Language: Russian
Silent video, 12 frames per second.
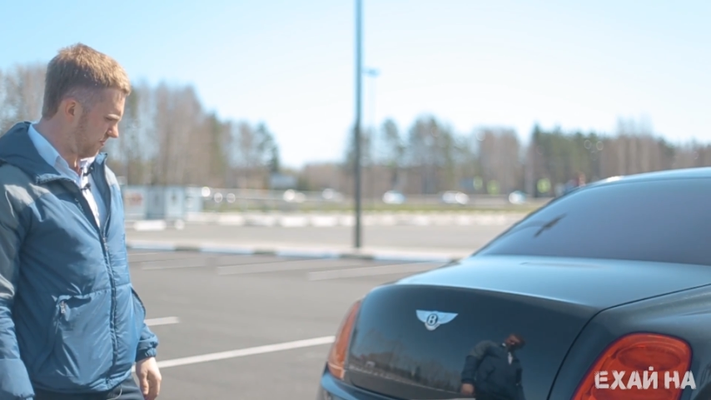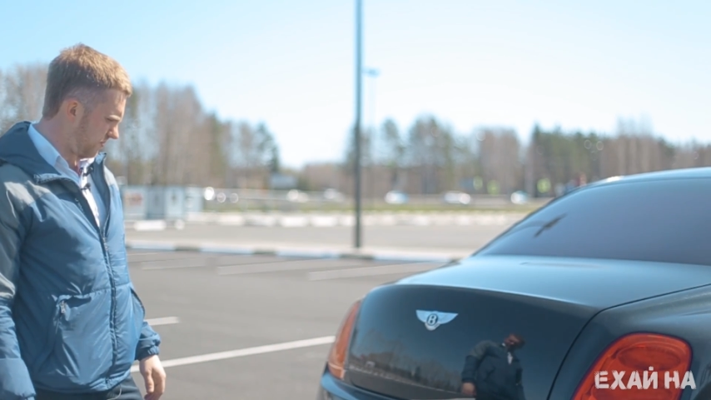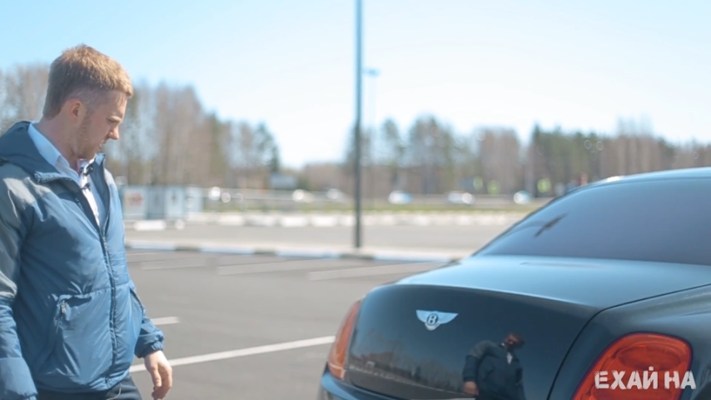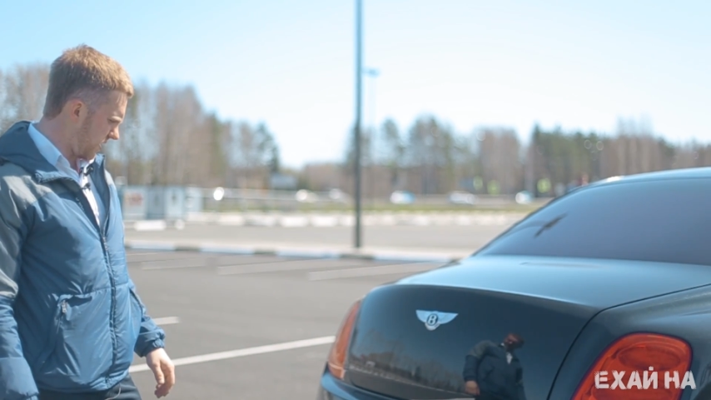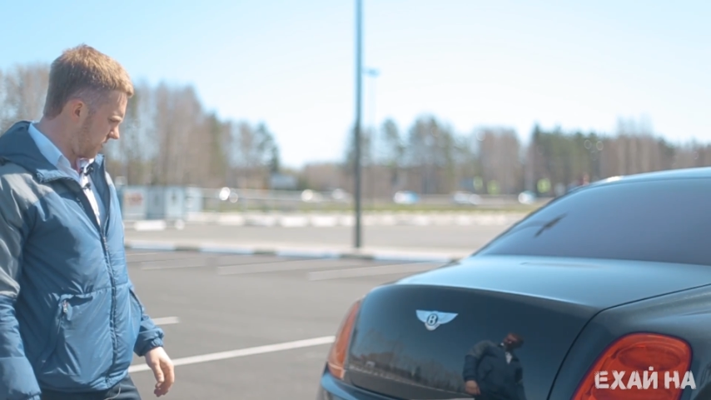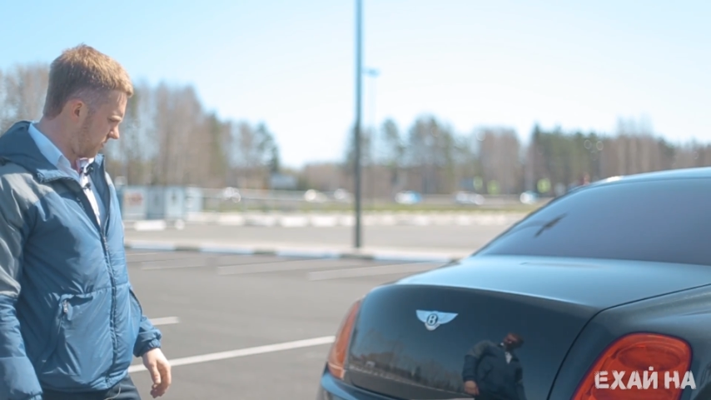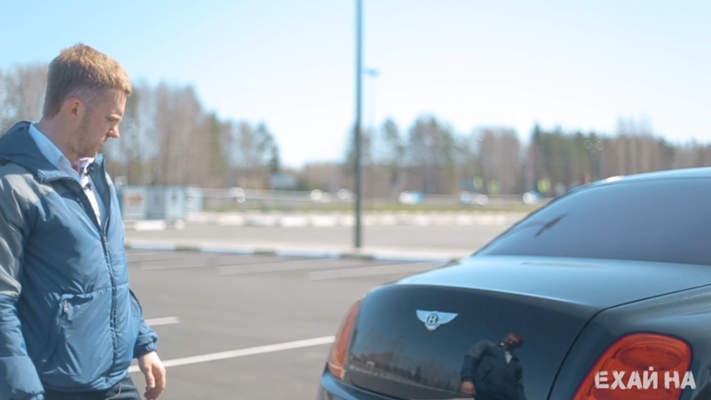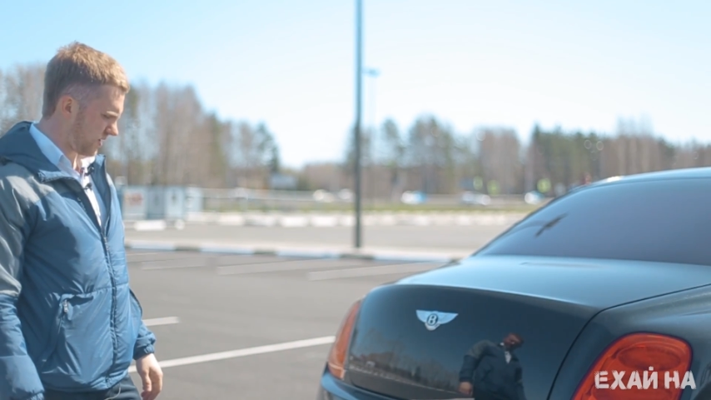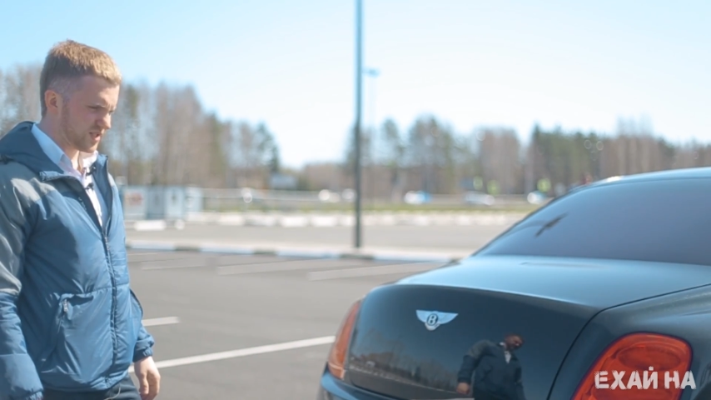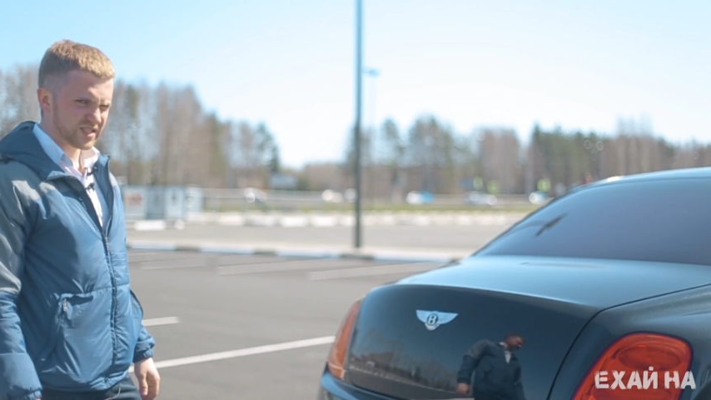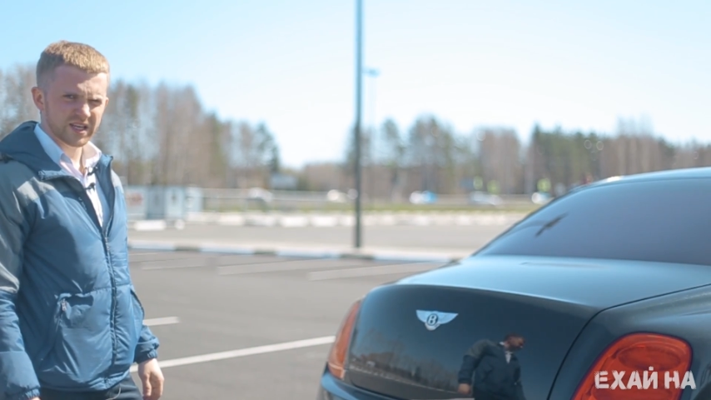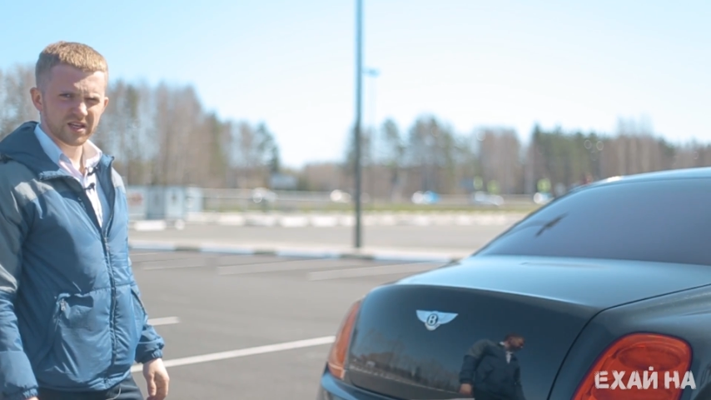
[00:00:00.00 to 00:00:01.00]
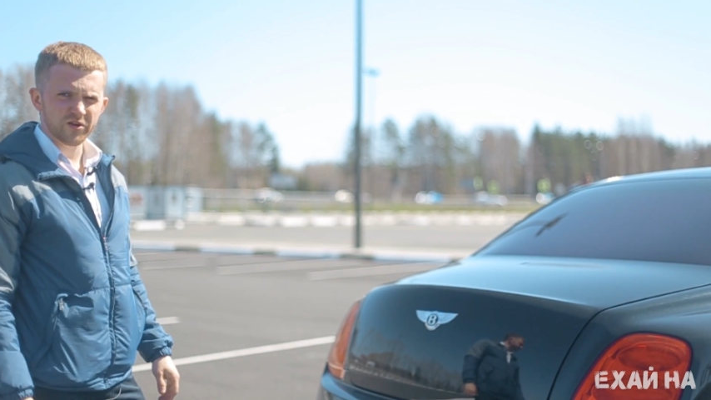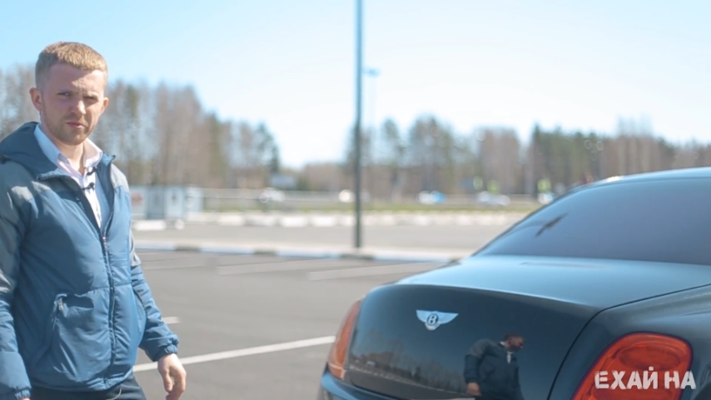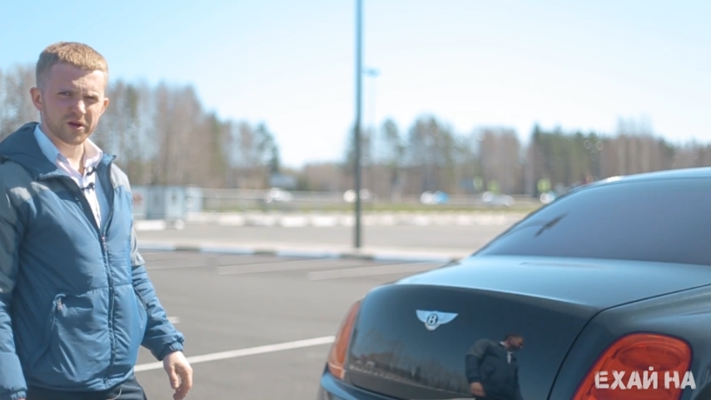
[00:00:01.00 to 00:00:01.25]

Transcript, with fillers: переднего, так и заднего